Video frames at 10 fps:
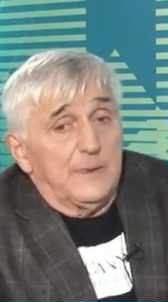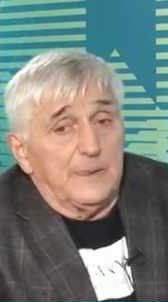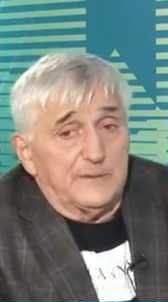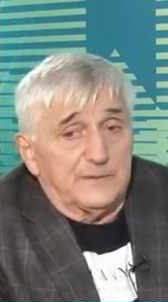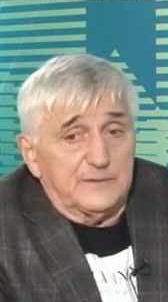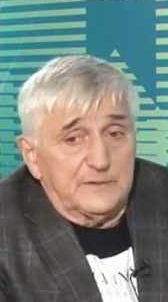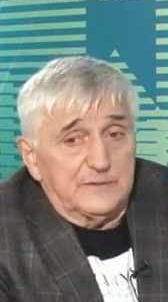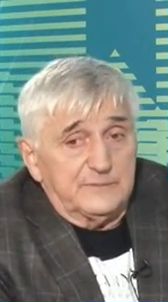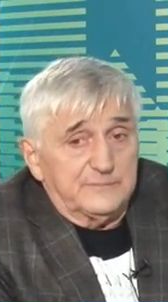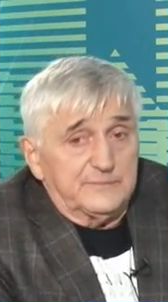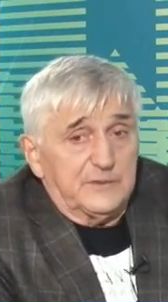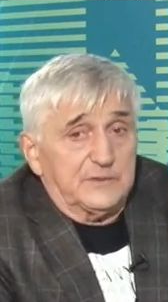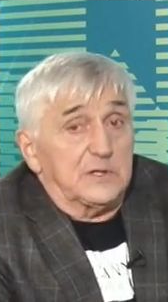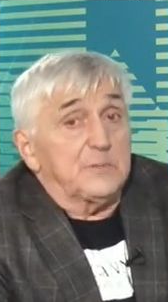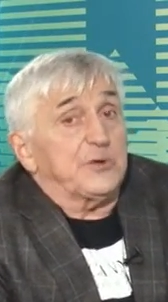
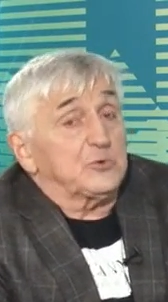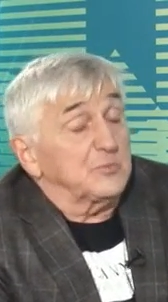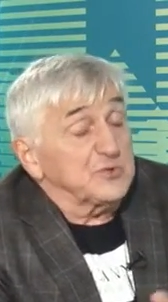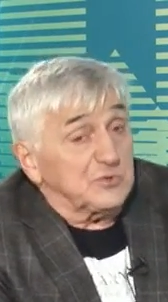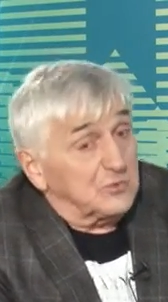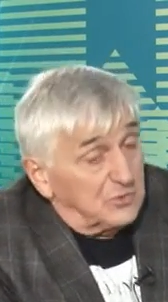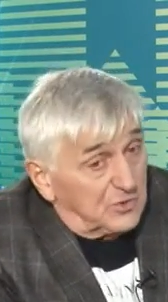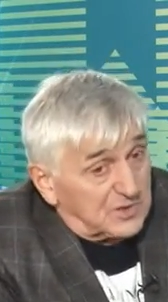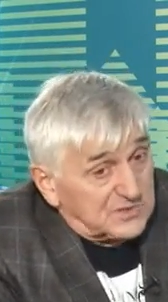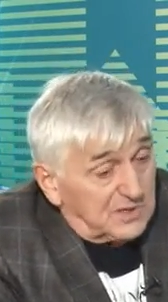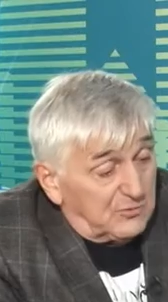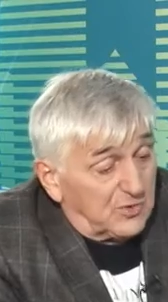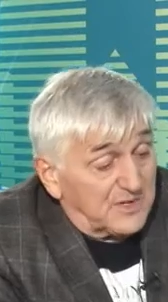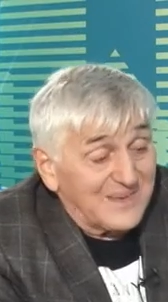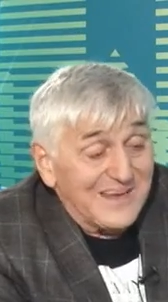это. И потом еще другой
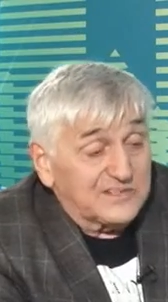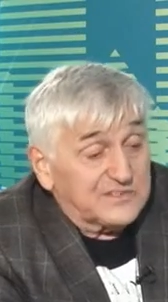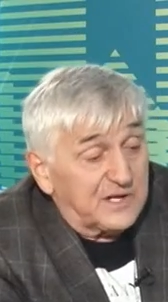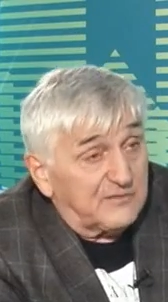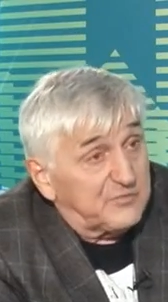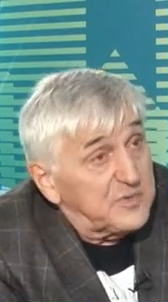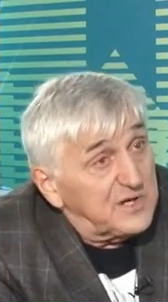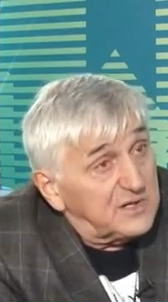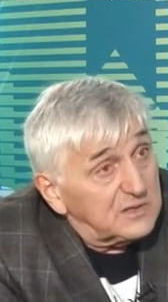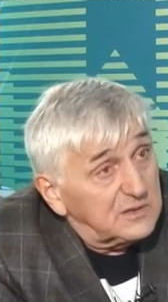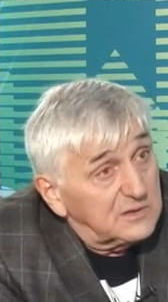разговор. Нигде в мире